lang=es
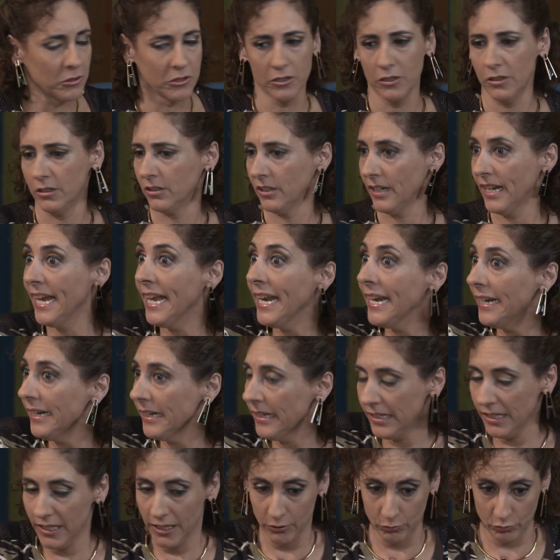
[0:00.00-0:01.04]
No, él
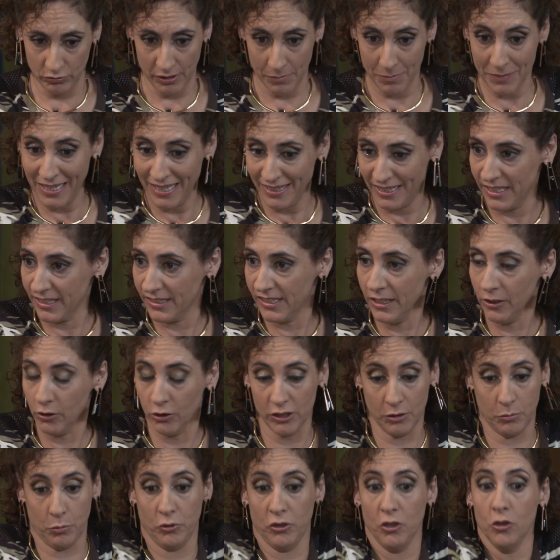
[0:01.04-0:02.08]
y sus amigas del circo se
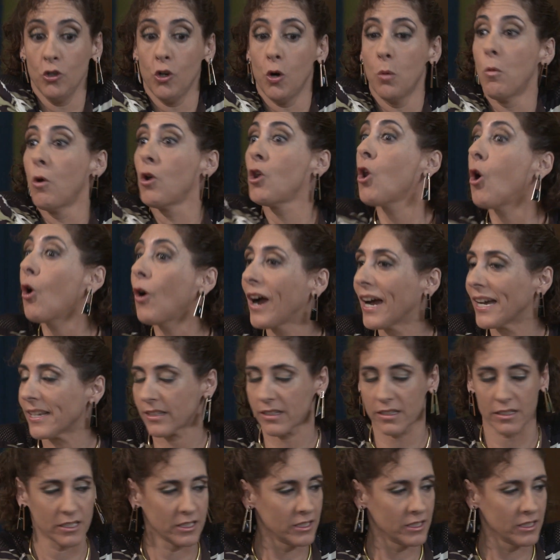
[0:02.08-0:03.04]
pusieron como locas.